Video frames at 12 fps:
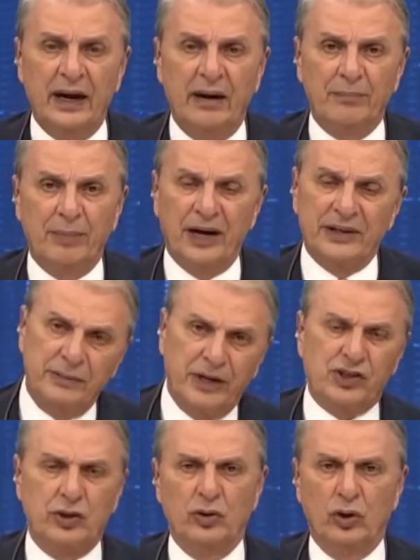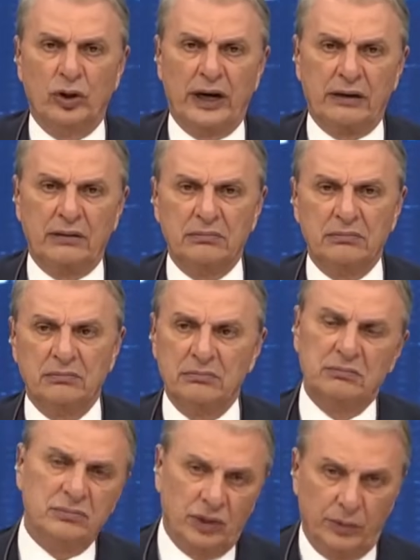yani parti başkanı olarak
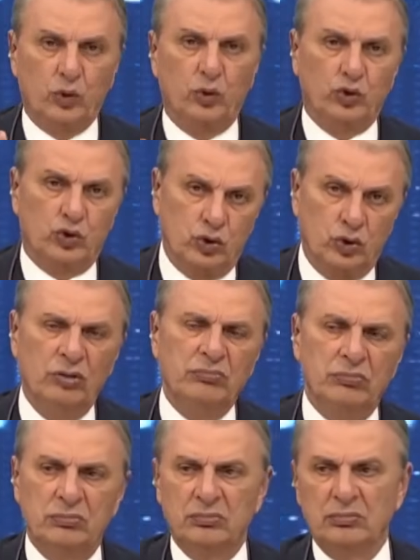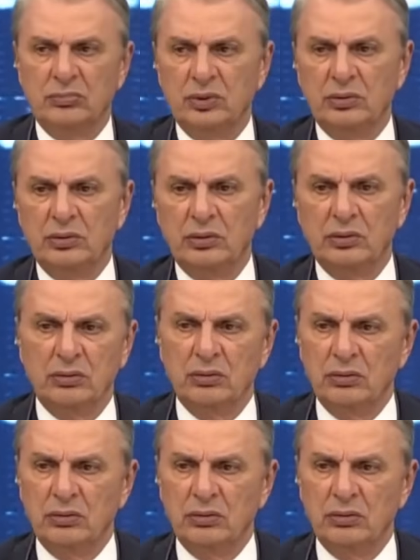tabii konuşuyor. Ee,